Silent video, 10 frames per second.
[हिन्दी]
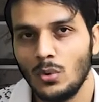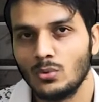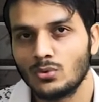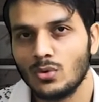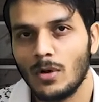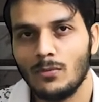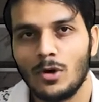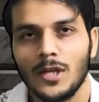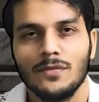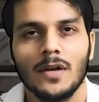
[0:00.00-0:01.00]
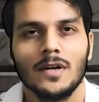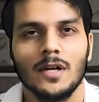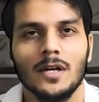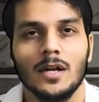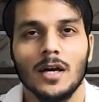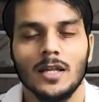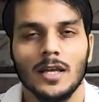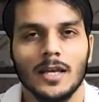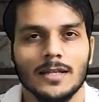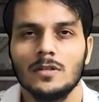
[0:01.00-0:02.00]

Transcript: उसको आप 4500 ना देके